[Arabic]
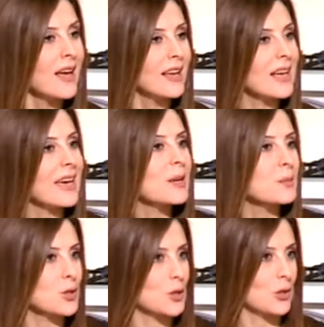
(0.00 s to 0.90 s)
الغير
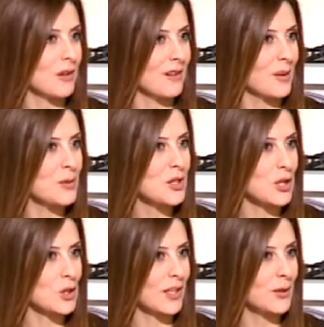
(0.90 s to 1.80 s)
مش آه، مش
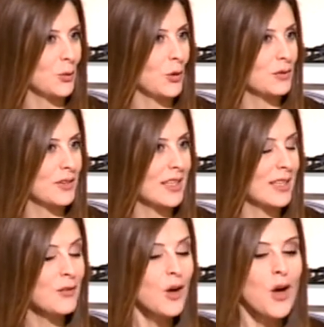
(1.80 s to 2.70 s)
قاشعينه عرفتي
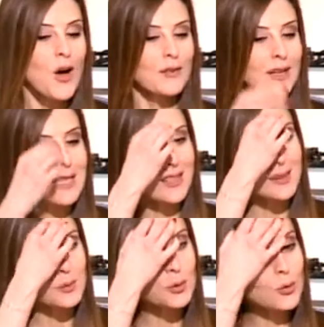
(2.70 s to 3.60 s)
كيف؟ فاذا
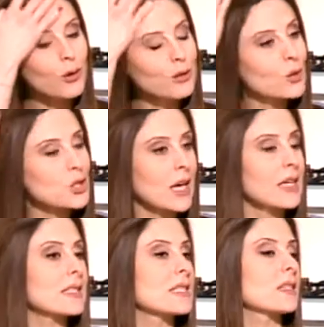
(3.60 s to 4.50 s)
بنقول انه
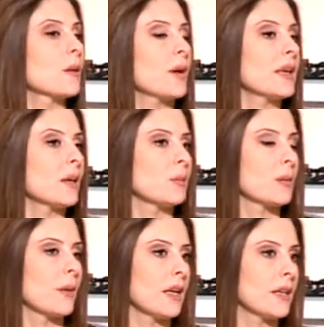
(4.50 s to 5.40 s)
شغله كثير طبيعيه
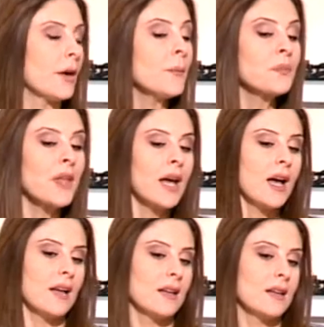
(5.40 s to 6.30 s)
مثل ما قلنا
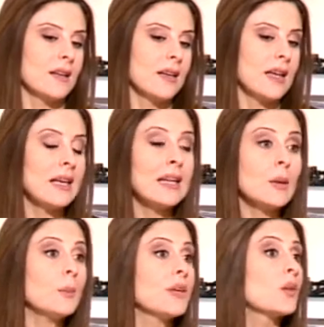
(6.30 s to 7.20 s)
آه
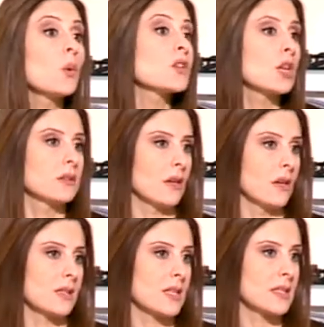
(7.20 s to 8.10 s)
ليه بينوجد
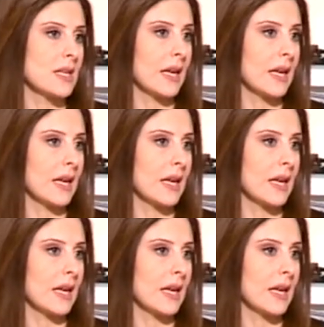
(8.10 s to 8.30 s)
الصديق